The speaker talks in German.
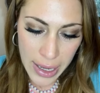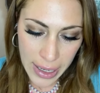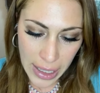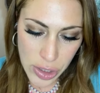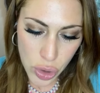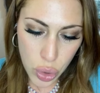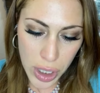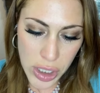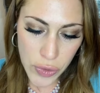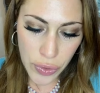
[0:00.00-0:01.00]
ganz
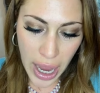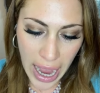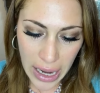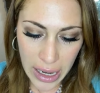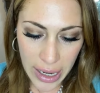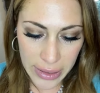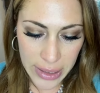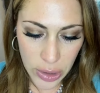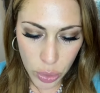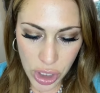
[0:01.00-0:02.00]
kurz für alle,
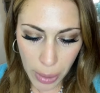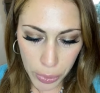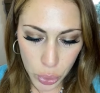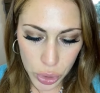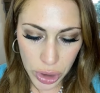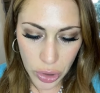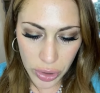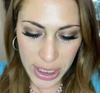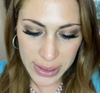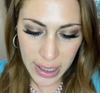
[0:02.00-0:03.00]
die unsere Produkte noch
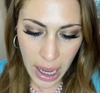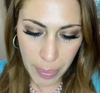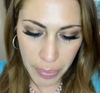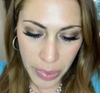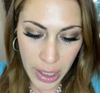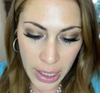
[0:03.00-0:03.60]
nicht haben.